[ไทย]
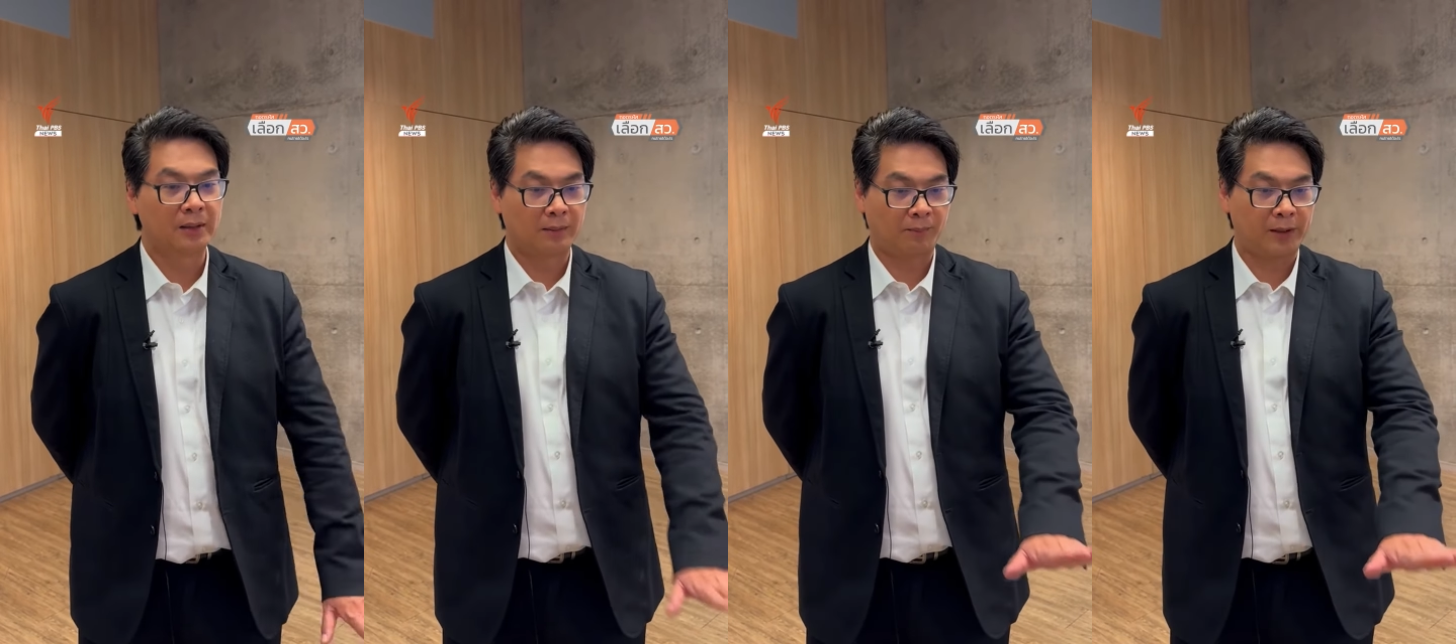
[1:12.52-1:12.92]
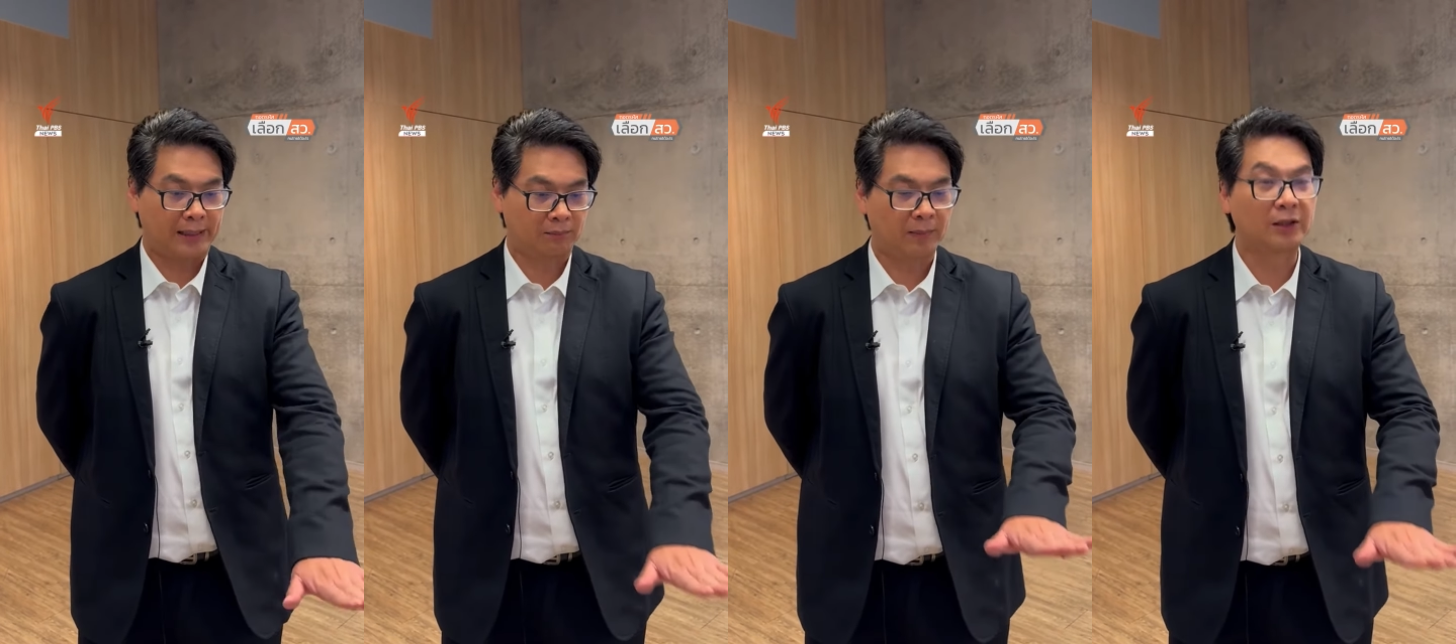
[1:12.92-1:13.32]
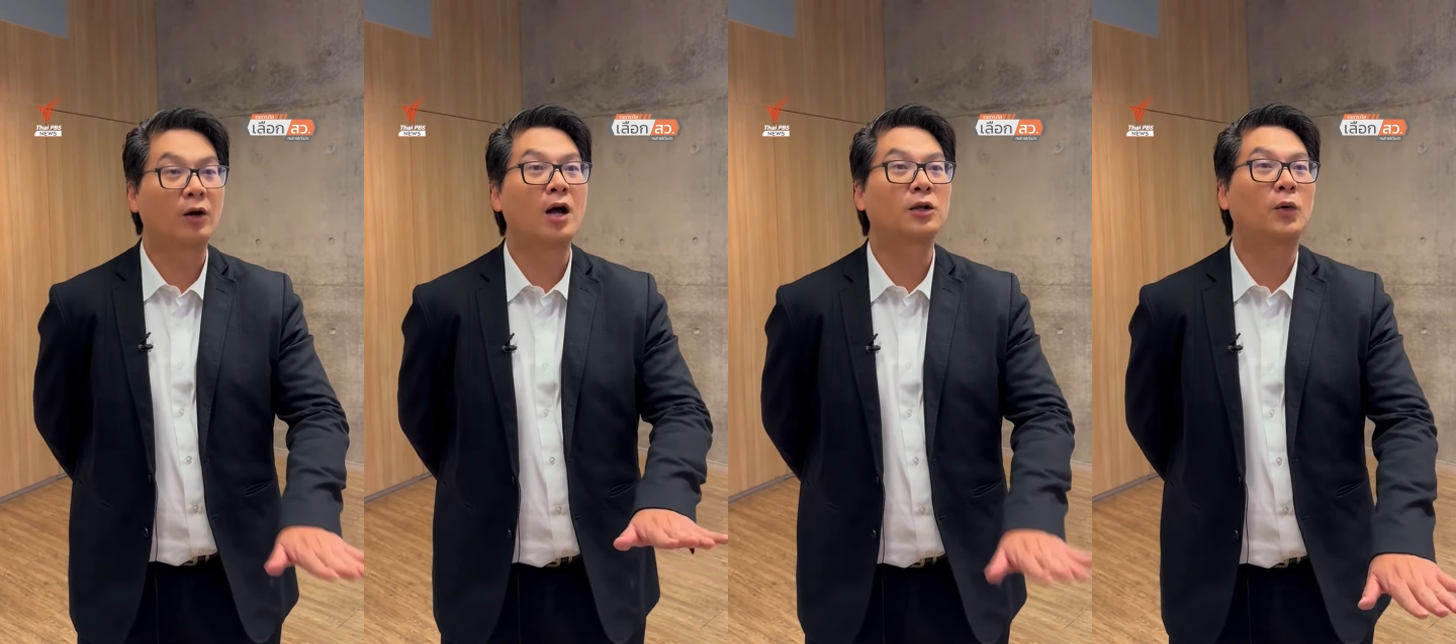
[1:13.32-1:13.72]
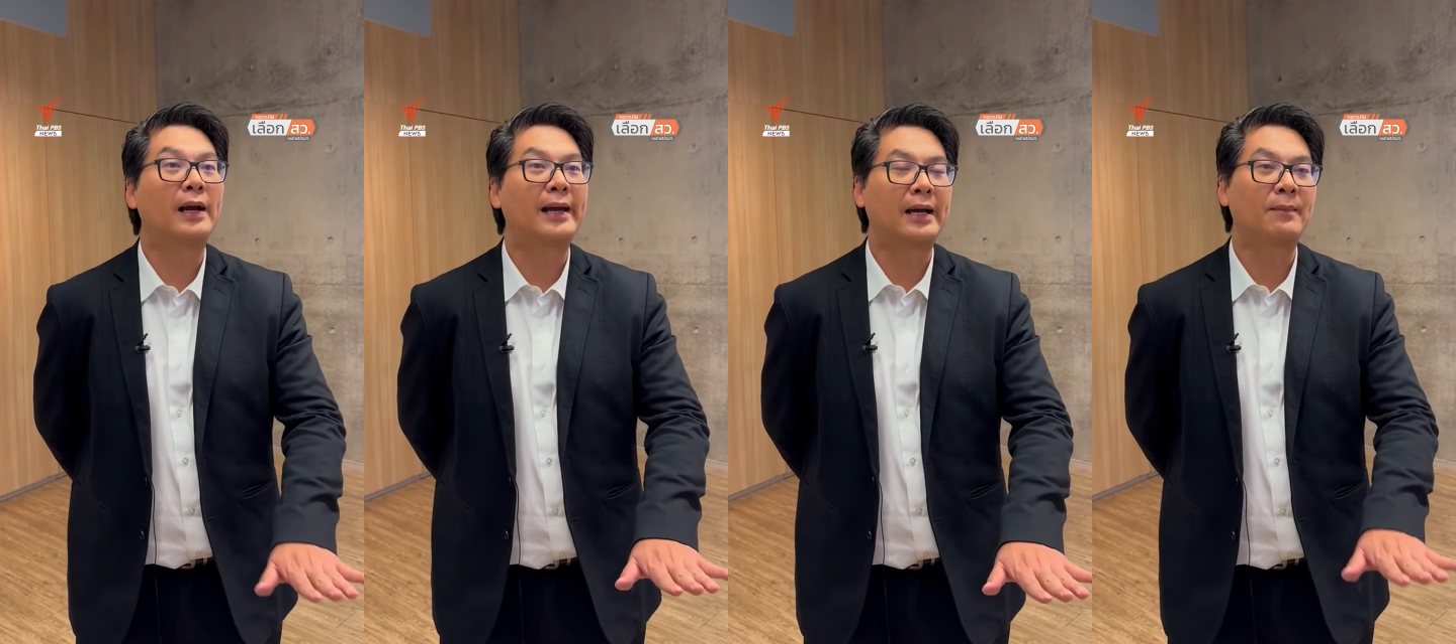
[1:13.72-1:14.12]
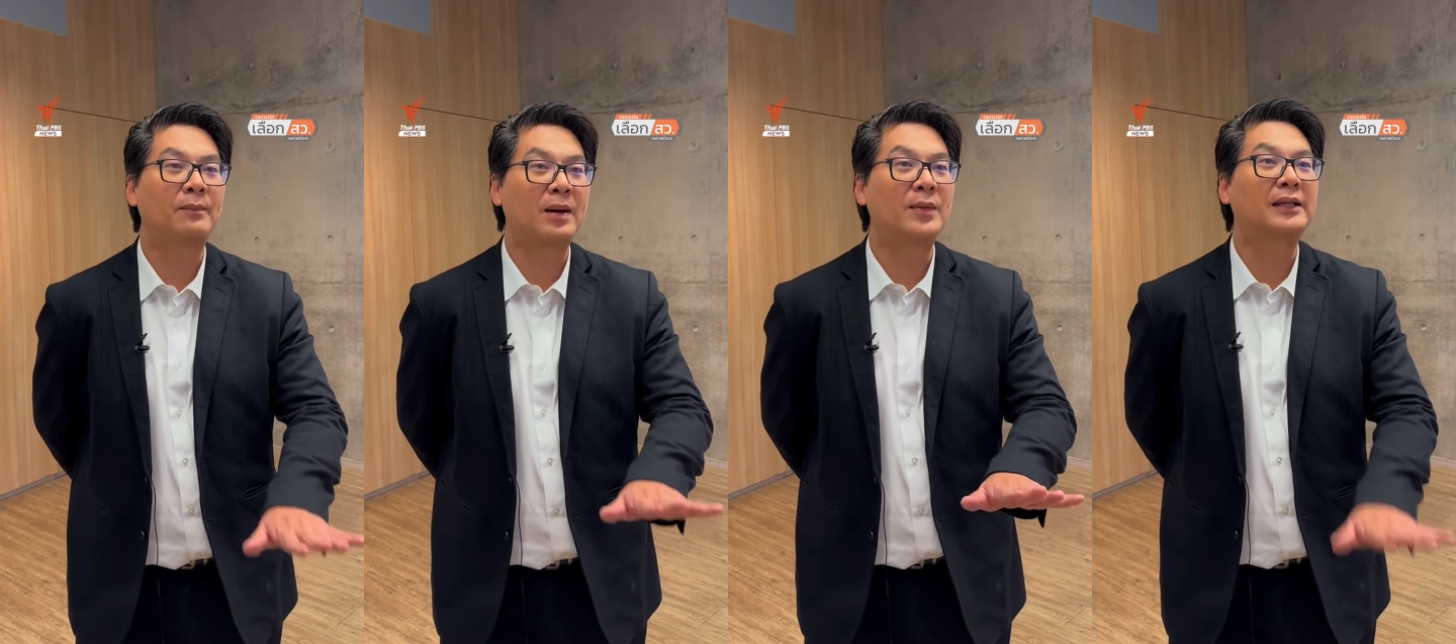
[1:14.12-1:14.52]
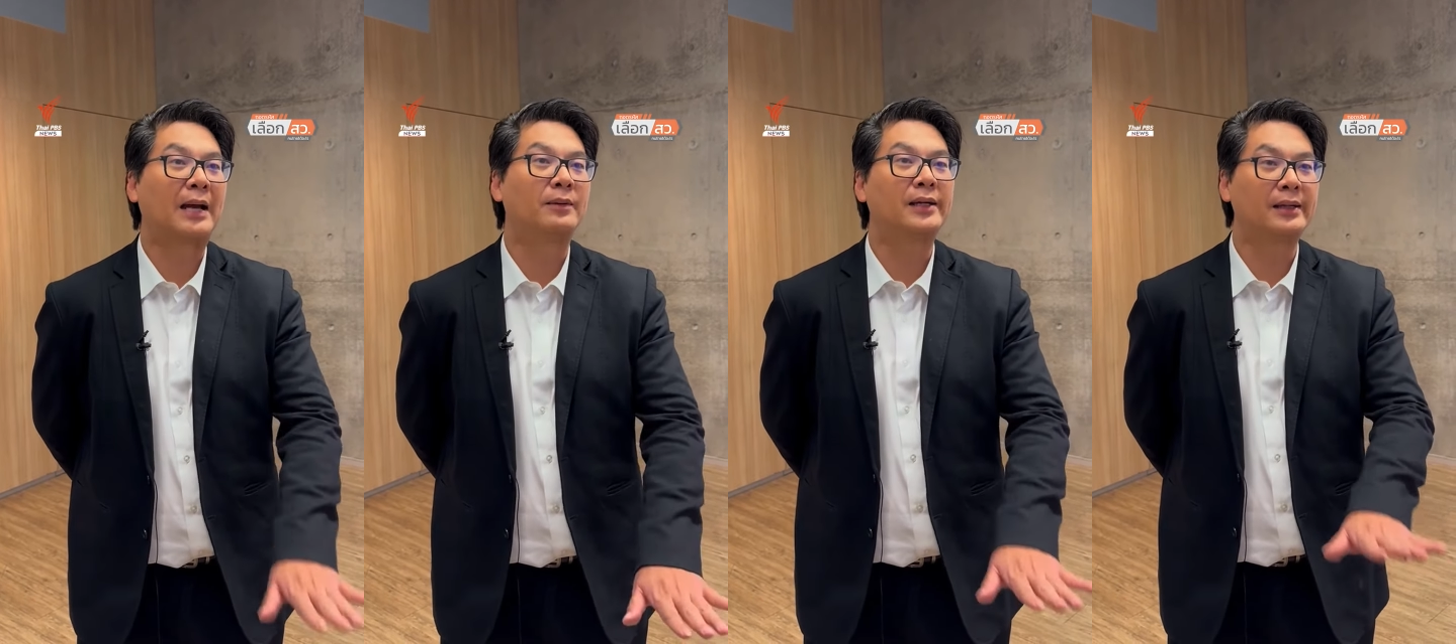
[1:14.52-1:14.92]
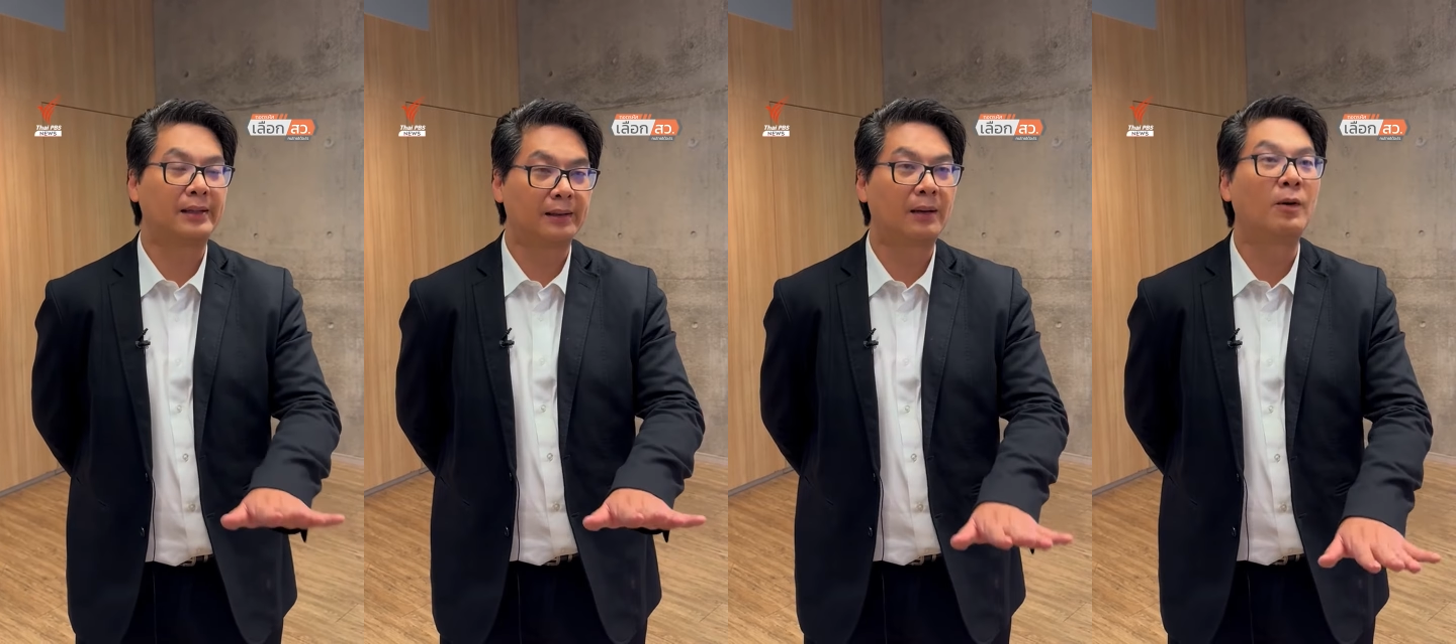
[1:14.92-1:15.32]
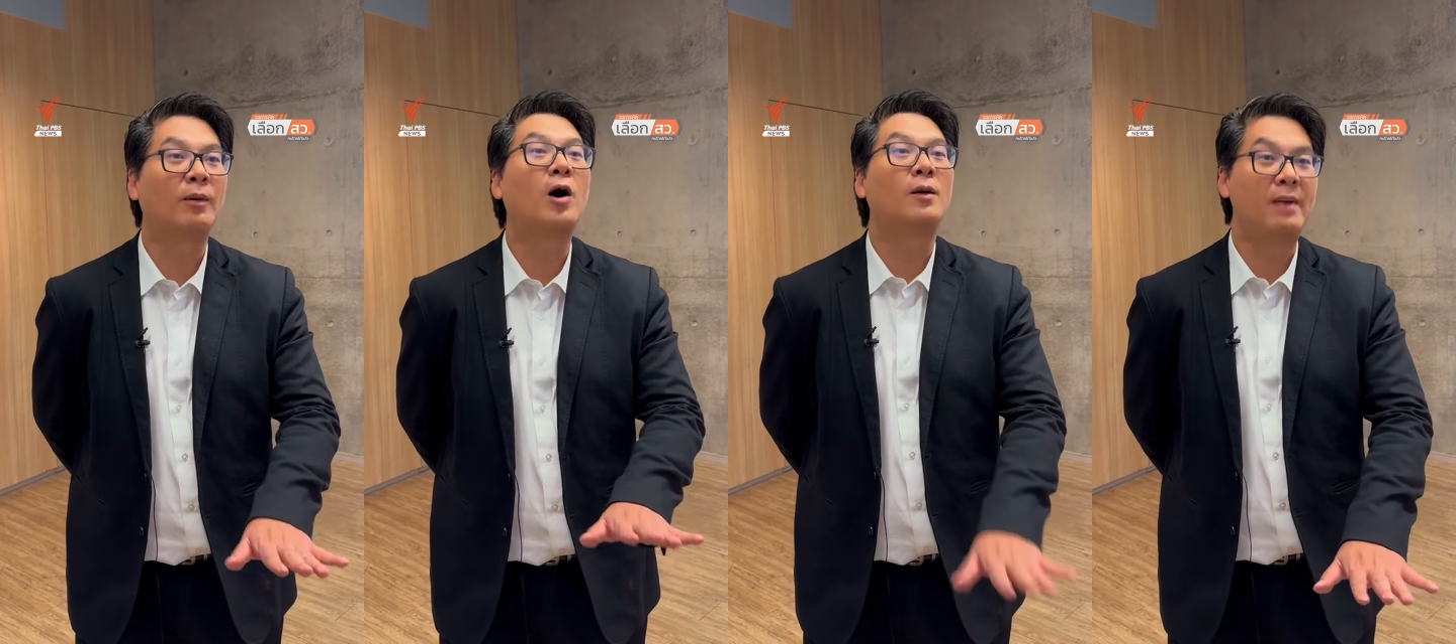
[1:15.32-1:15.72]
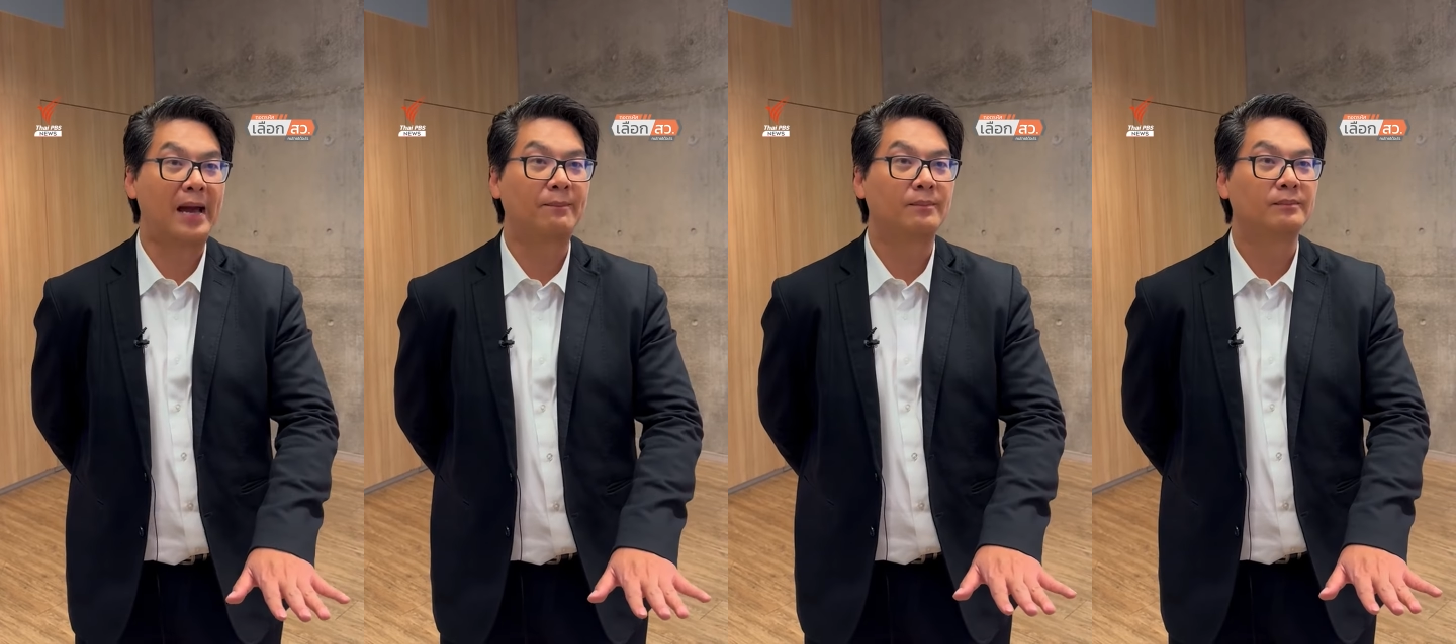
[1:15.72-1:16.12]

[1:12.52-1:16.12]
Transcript: เพราะฉะนั้นมันต้องล็อกตัวเลขให้มันเป็นไปตามที่ระบบเขาออกแบบ